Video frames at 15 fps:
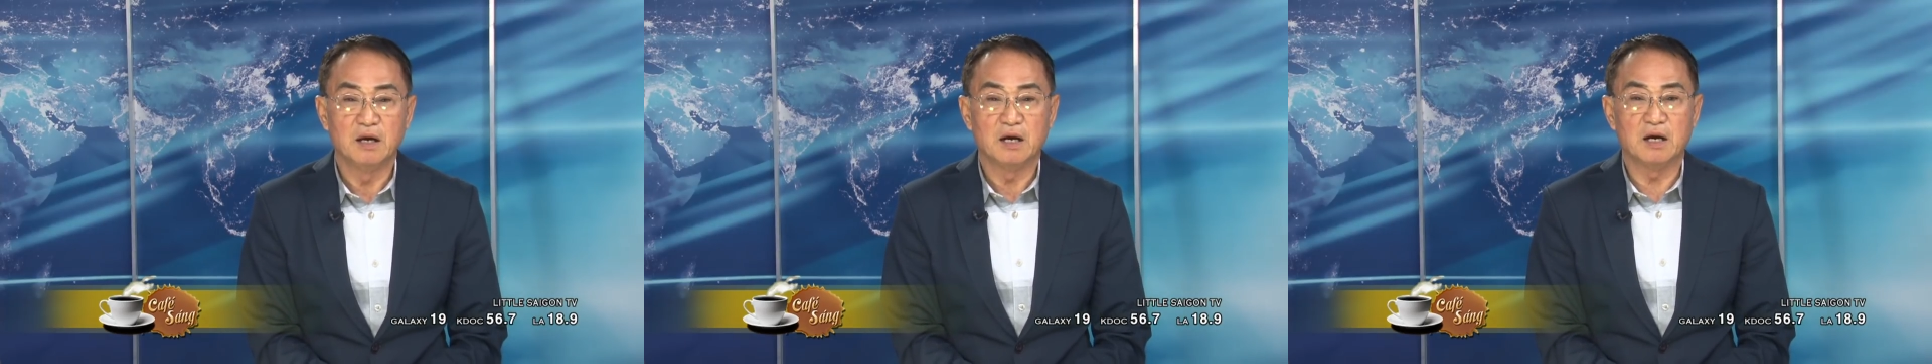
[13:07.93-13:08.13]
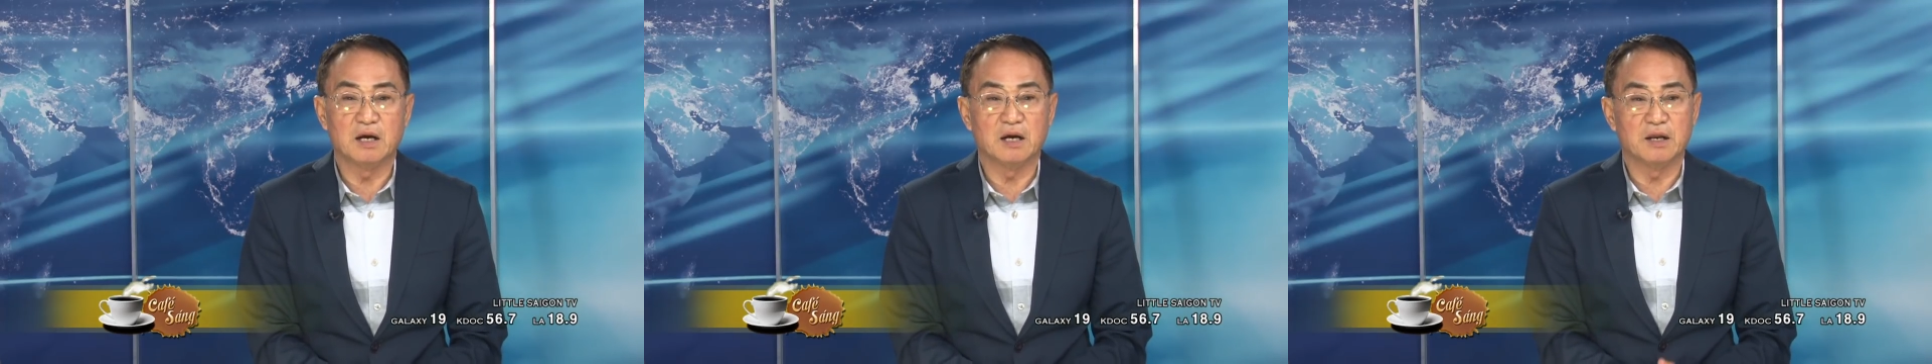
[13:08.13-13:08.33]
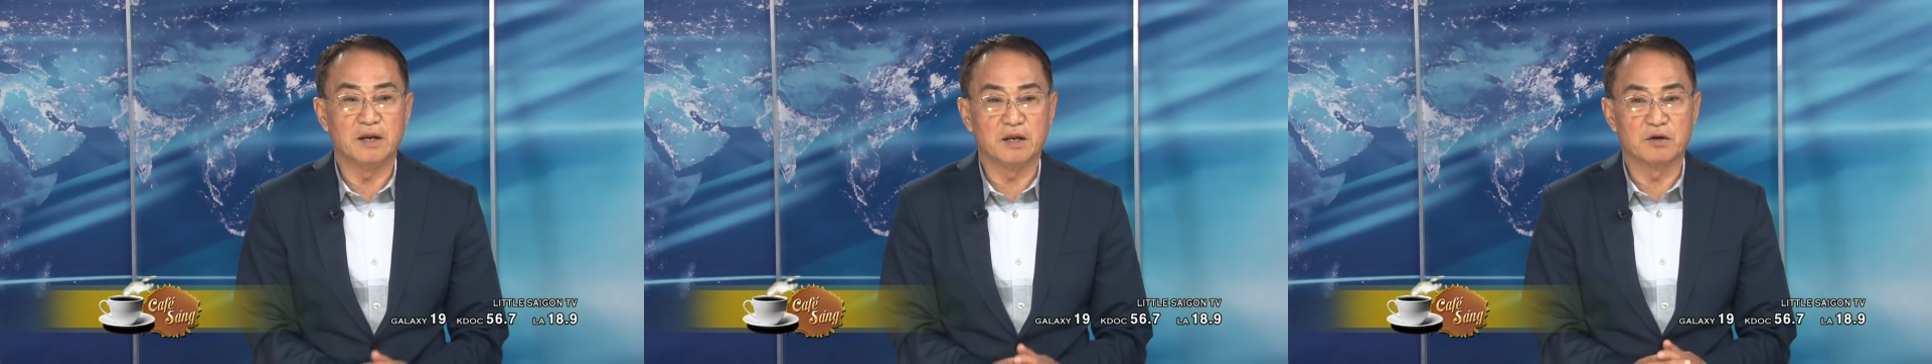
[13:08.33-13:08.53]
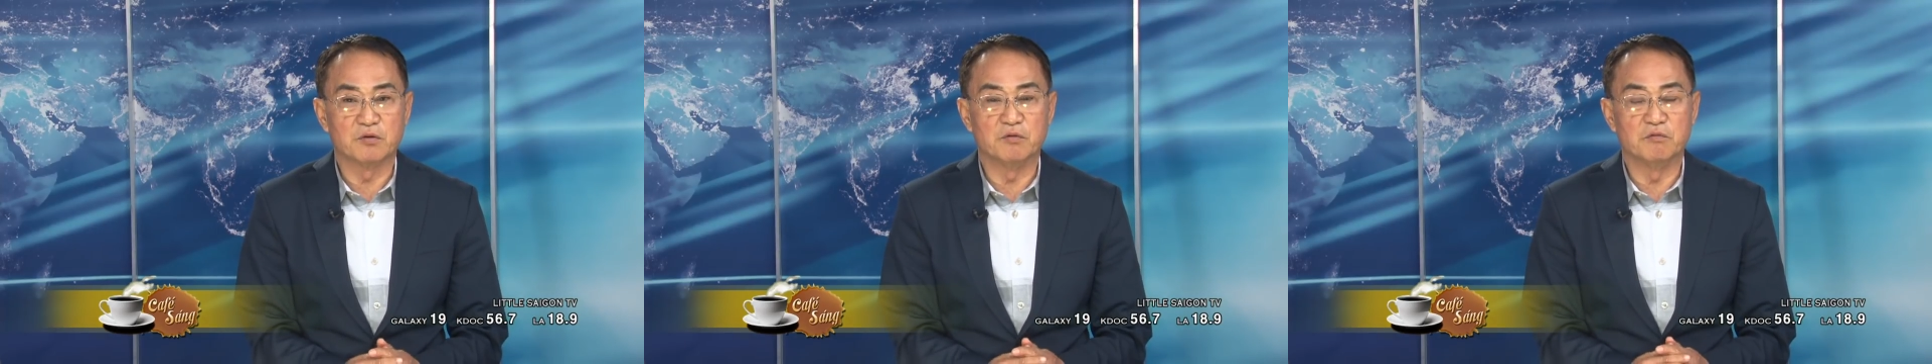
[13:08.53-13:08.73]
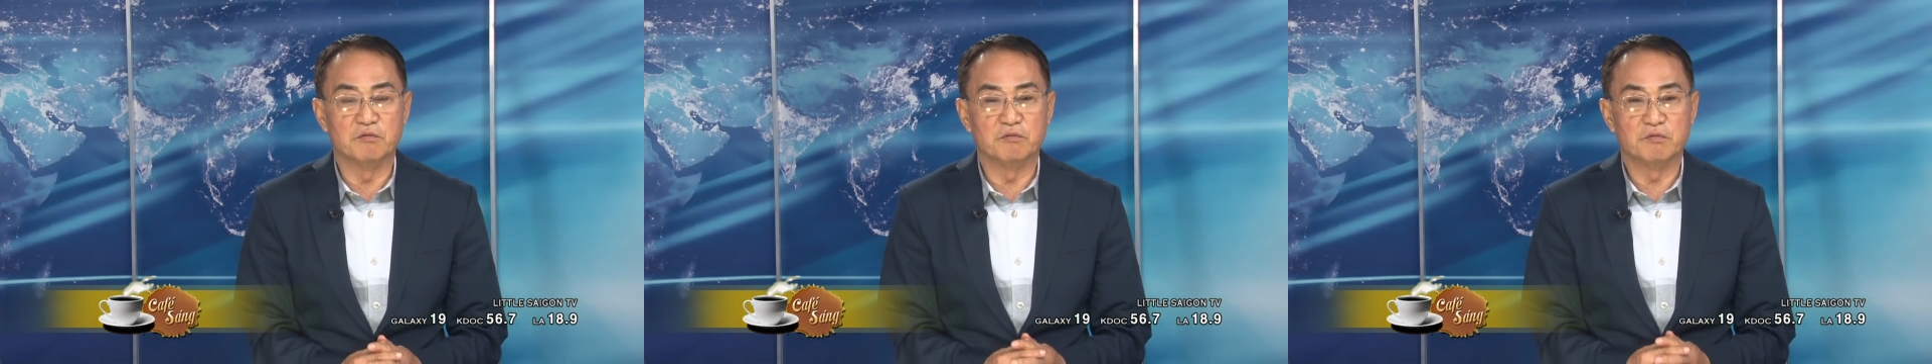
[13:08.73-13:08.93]
à, để
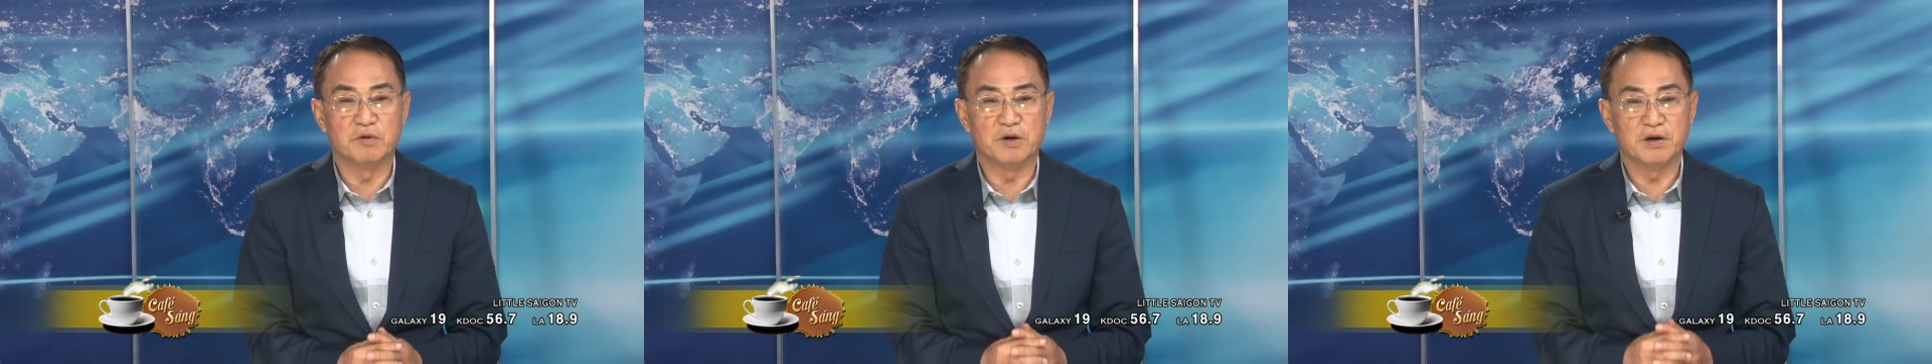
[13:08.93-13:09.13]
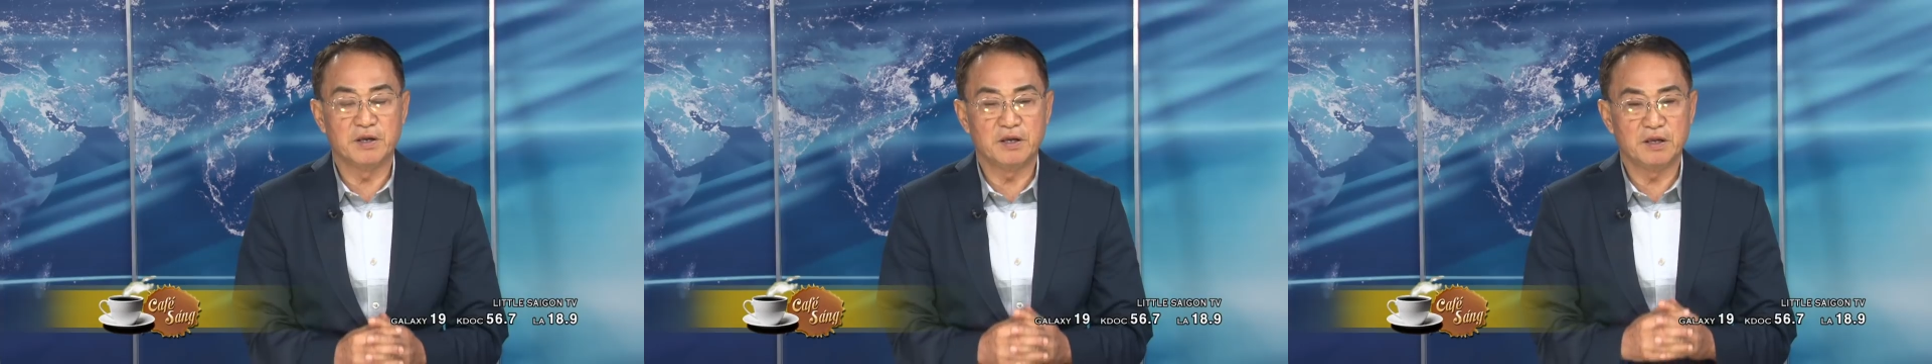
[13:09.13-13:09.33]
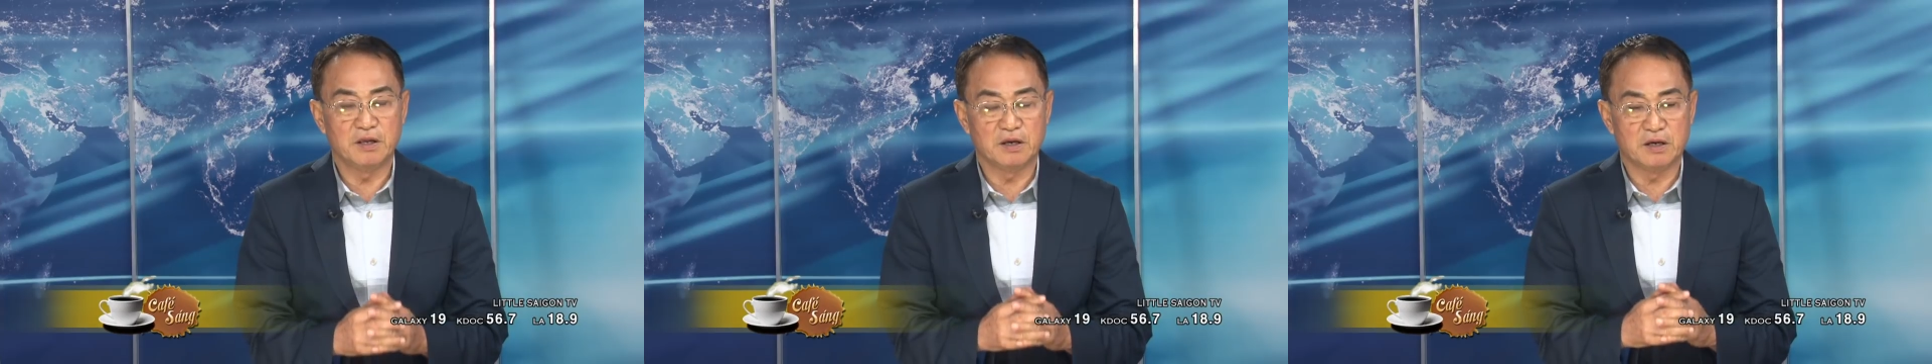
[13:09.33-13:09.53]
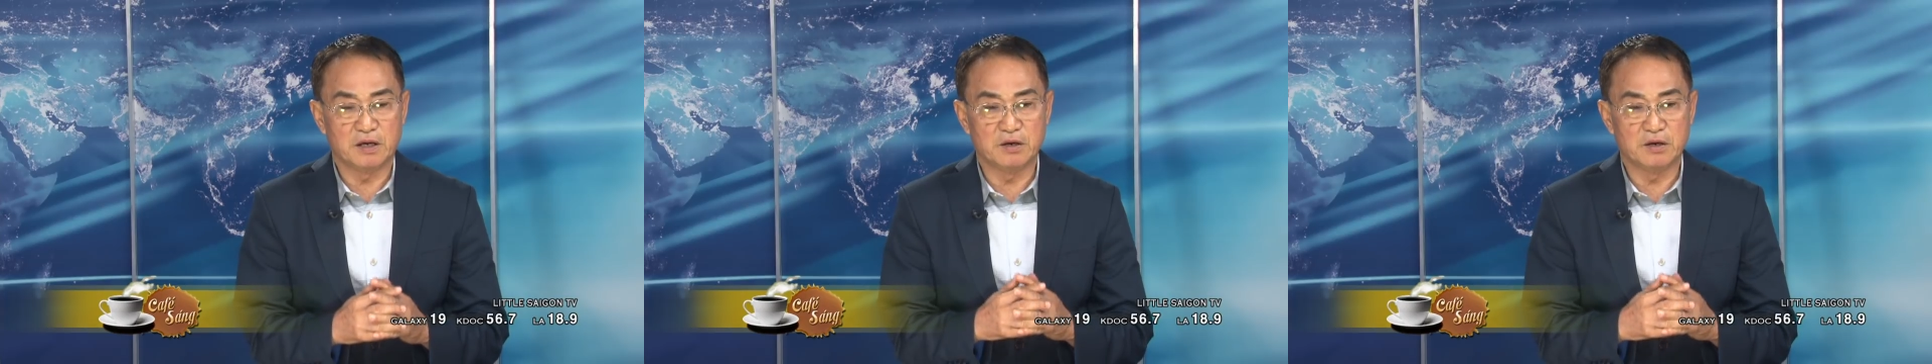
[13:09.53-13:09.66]
cùng với